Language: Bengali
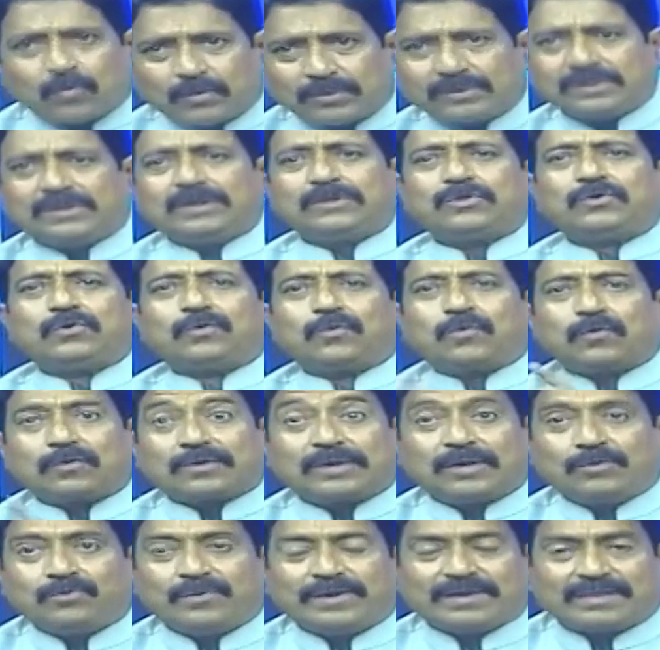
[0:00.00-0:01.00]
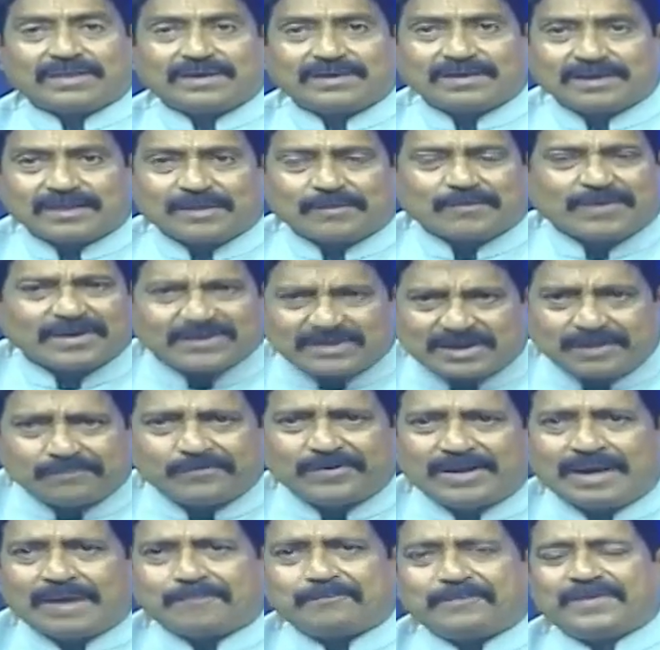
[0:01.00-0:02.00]
দ্বিতীয় রোগটাও এসে যেতে পারে
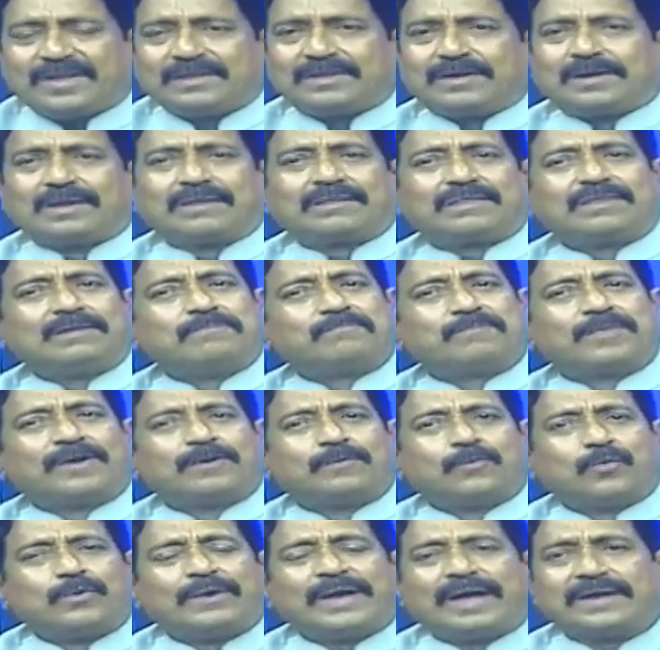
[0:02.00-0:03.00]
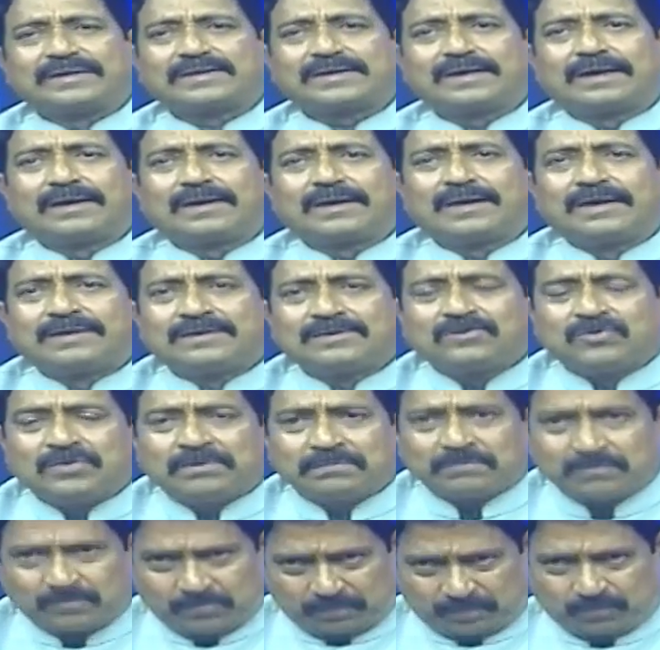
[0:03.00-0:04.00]
যেমনি আপনাদেরকে সিম্পল বলি আজকালকার
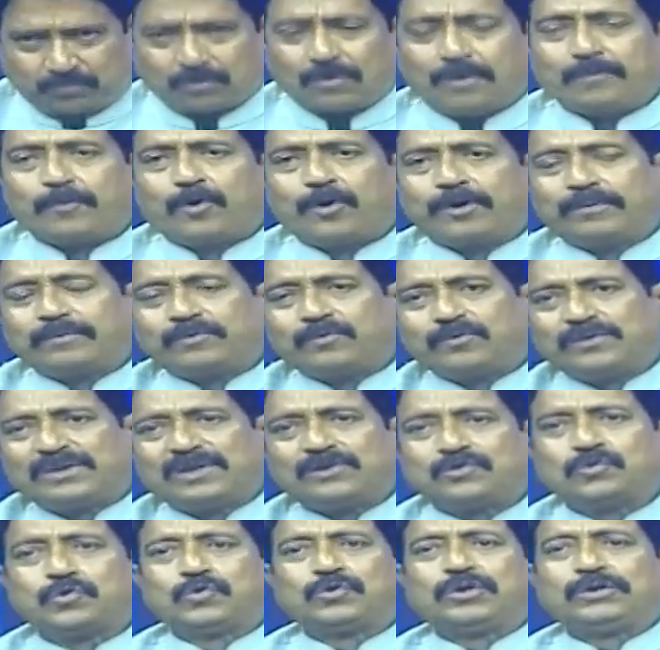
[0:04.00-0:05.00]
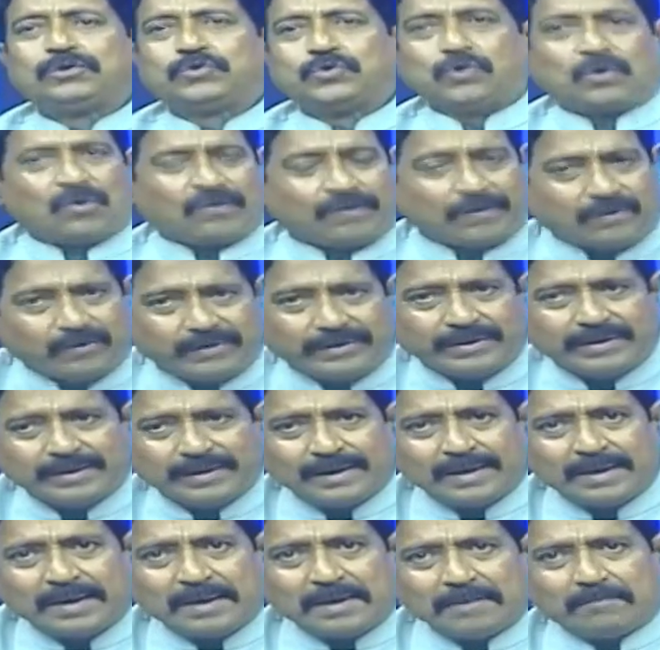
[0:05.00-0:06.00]
সময়ের মধ্যে যদি জ্বর হয়
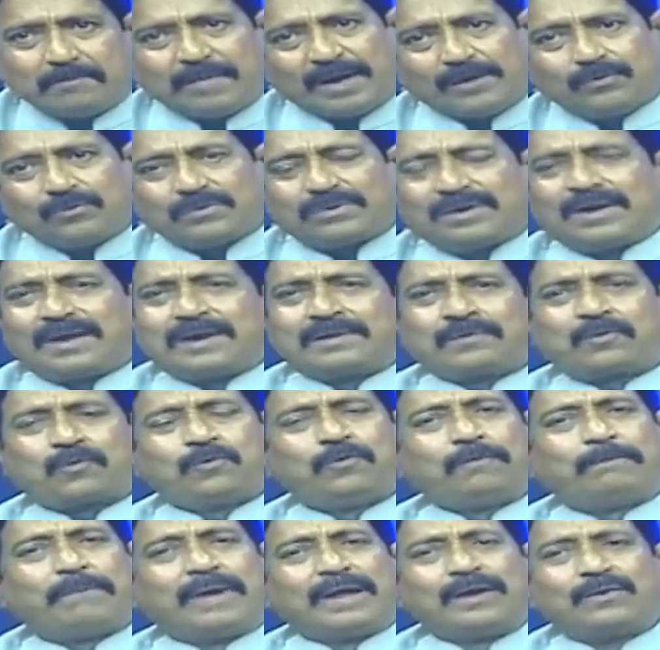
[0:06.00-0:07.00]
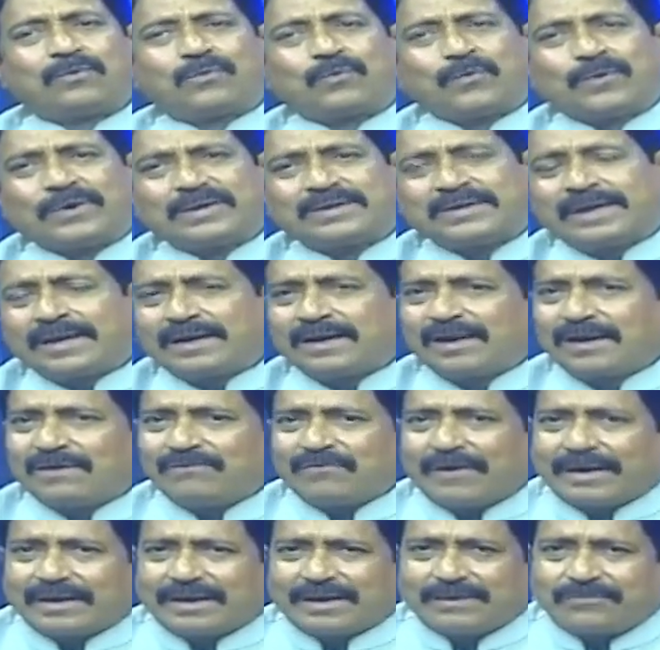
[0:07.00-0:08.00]
মানুষরা খুব ভালো করে জানে কি
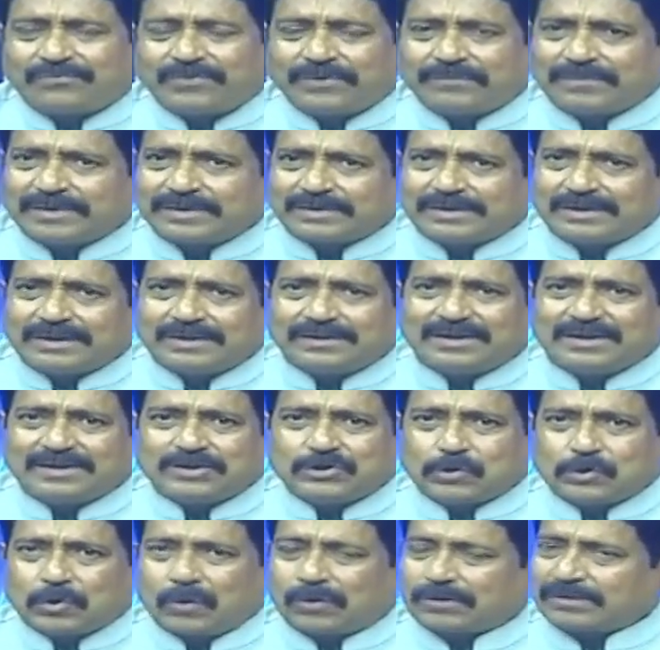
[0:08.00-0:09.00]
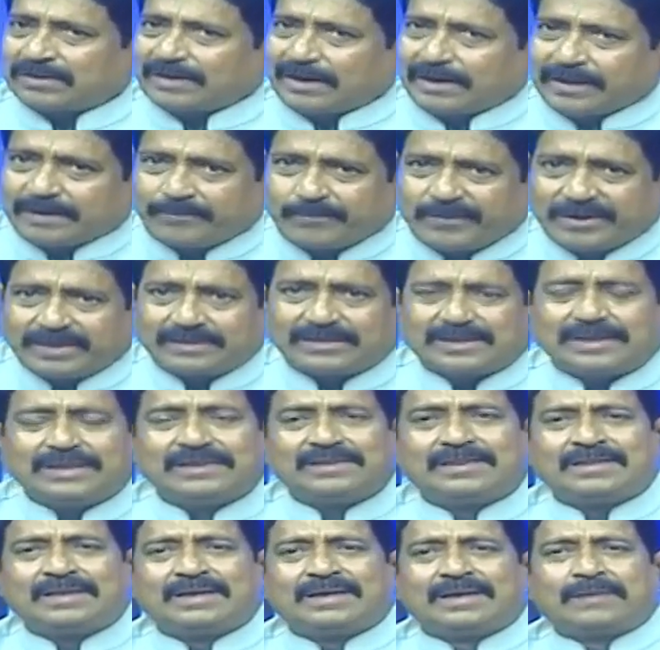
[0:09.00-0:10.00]
ভাইরাল ফিভার তিন দিন জ্বর থাকবেই তিন
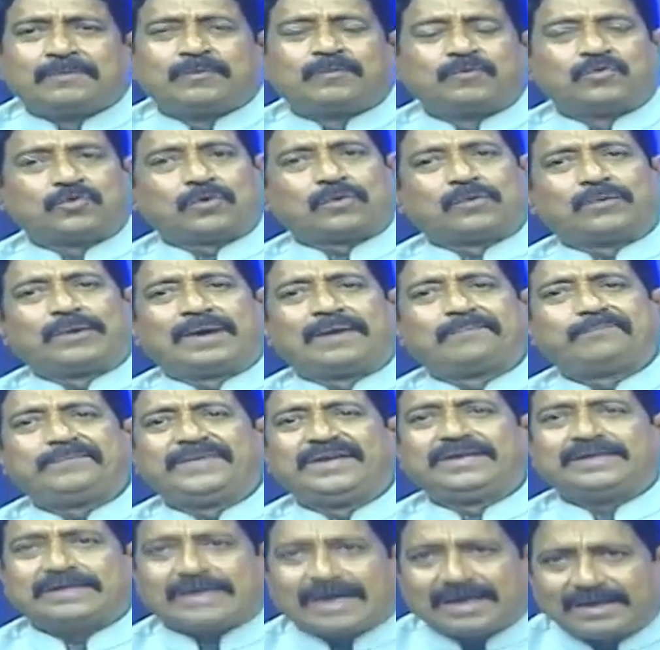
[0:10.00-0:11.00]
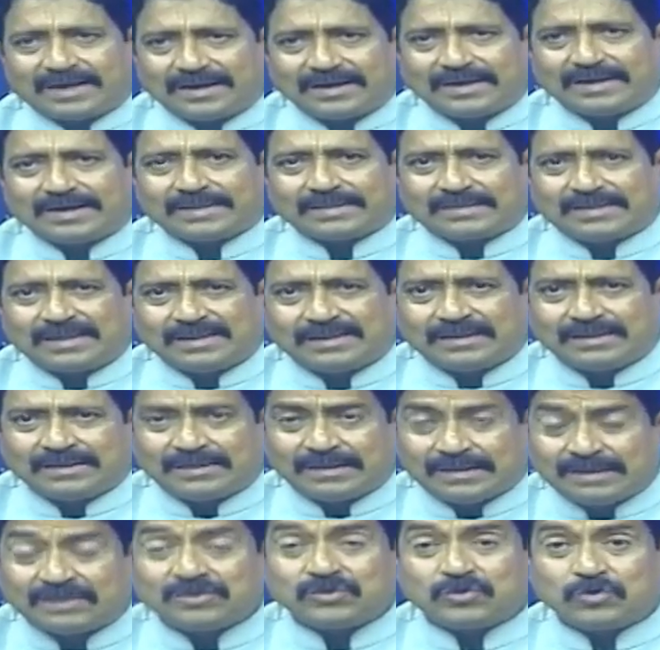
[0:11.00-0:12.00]
দিনের যখন আপনি জানেনই কি তিন
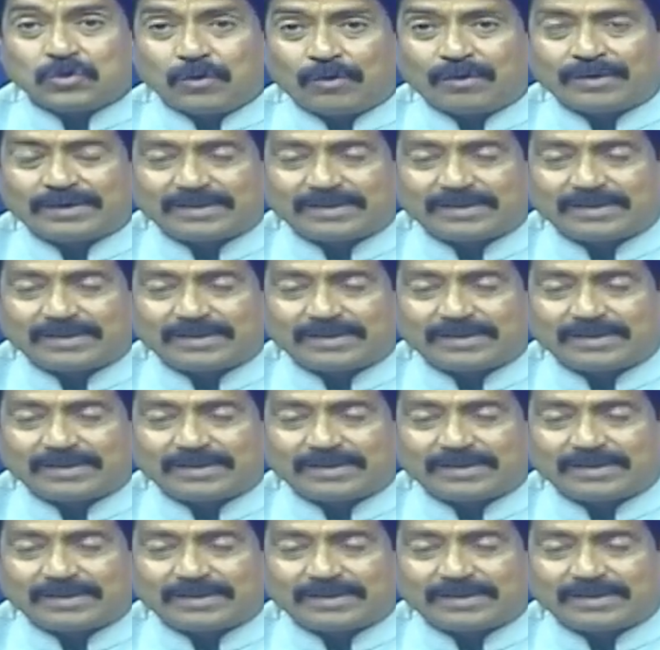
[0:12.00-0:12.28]
দিন জ্বর